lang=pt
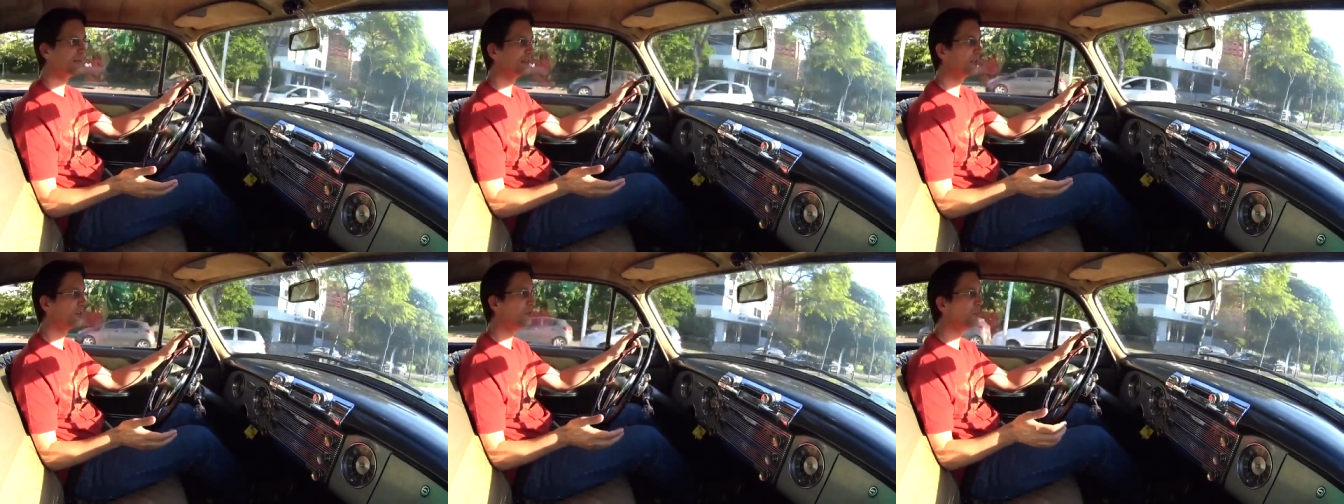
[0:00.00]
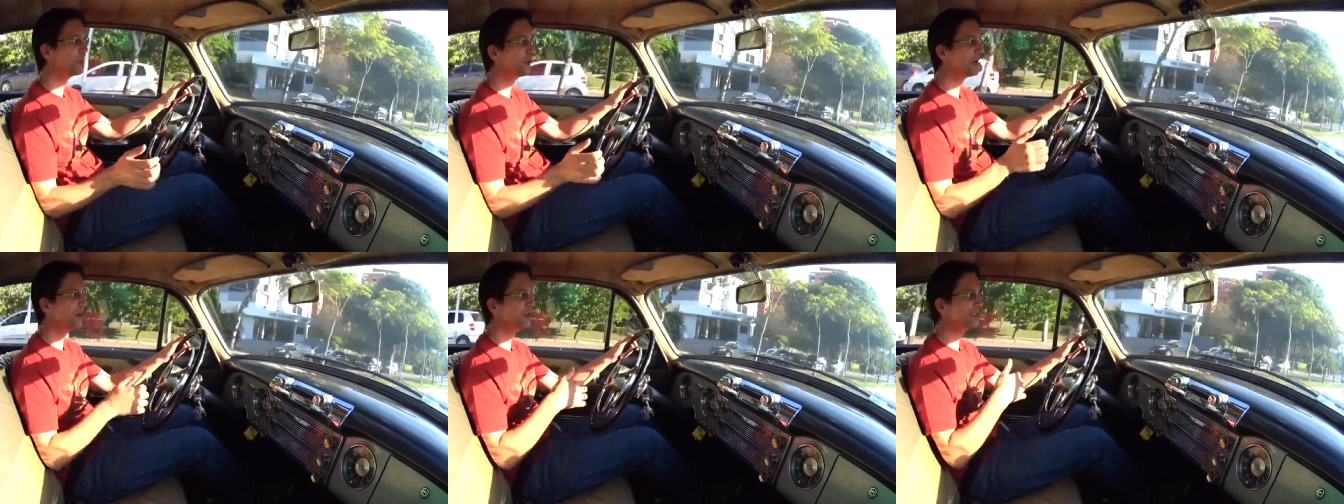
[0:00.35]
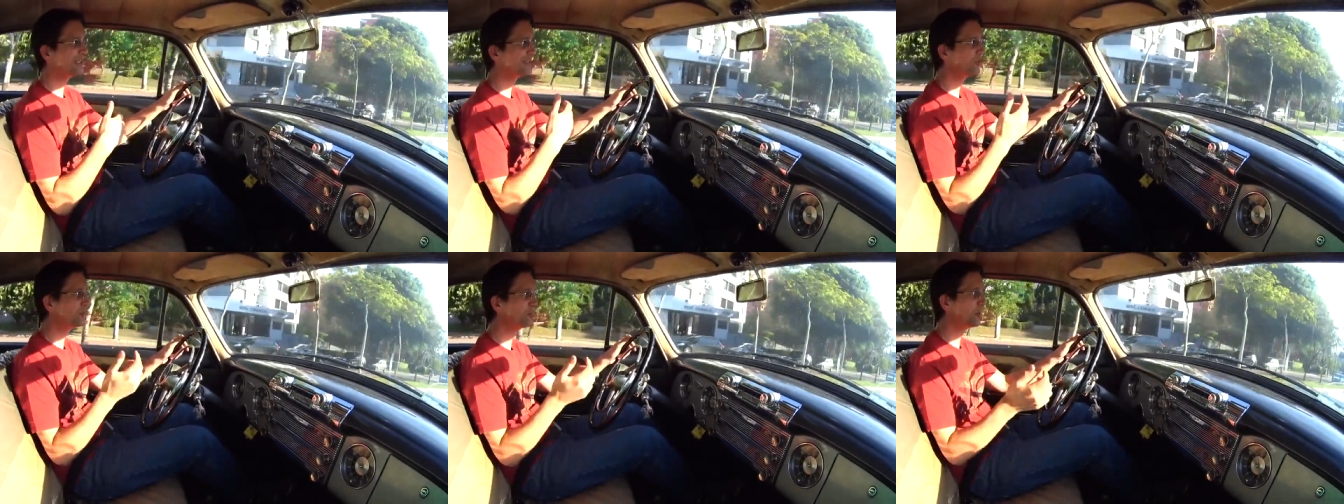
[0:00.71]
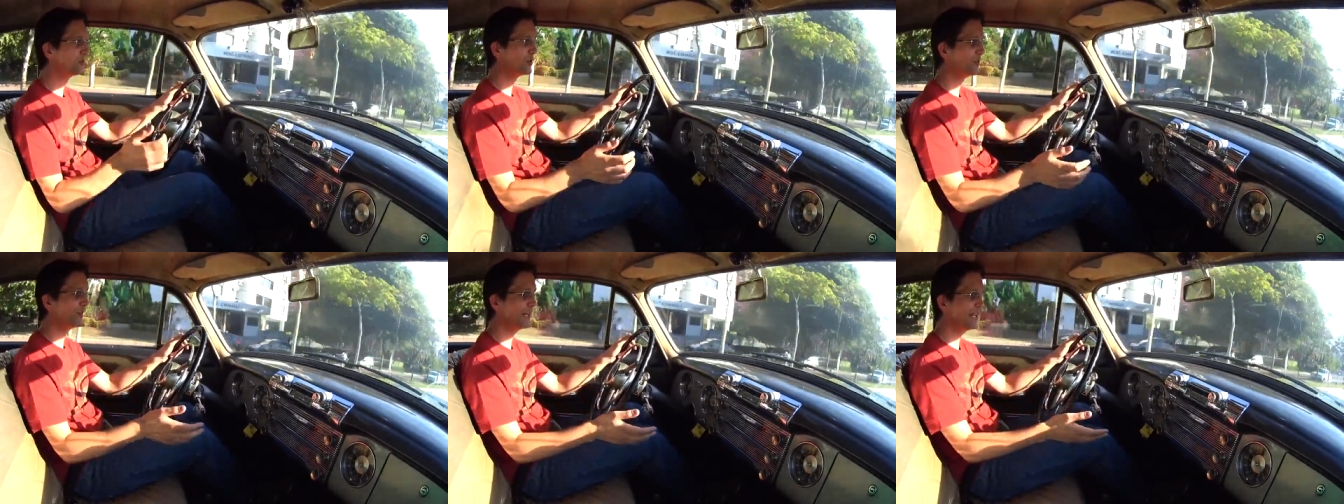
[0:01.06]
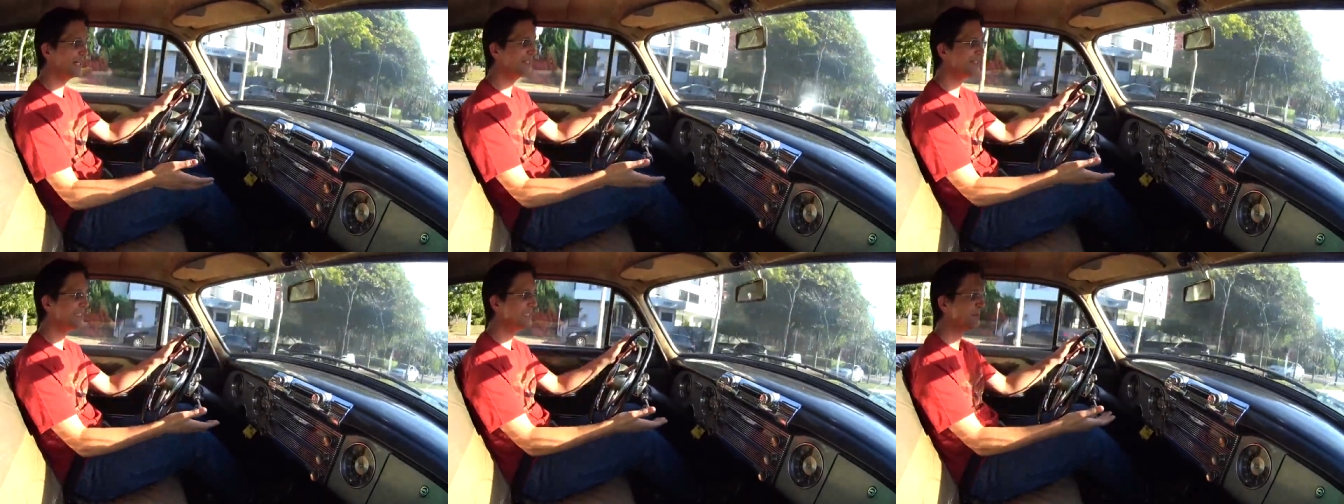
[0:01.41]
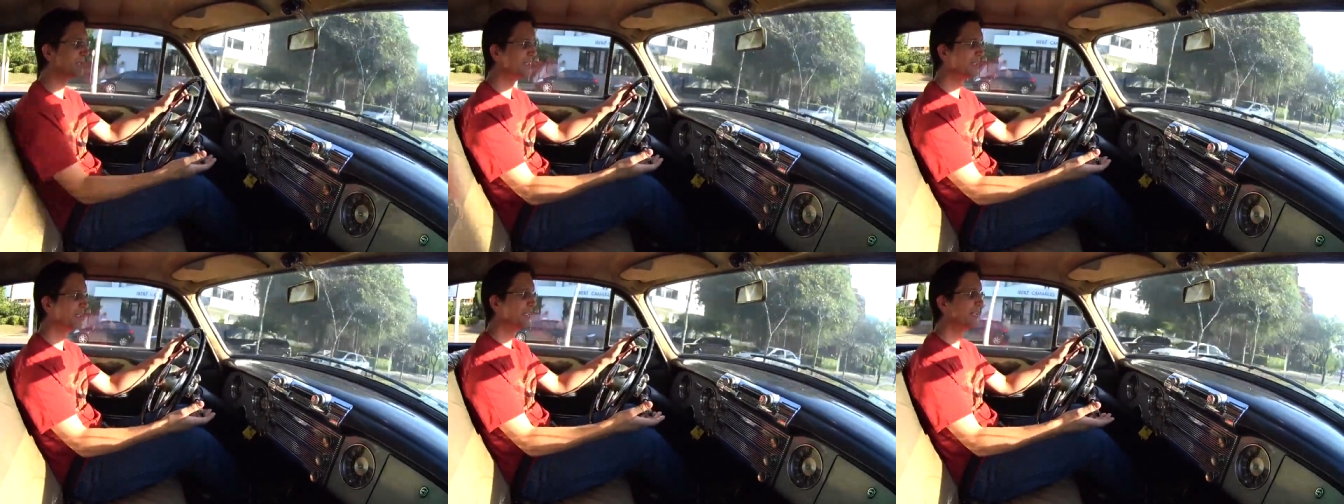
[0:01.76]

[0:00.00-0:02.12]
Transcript: Então a rotação do motor vai lá em cima.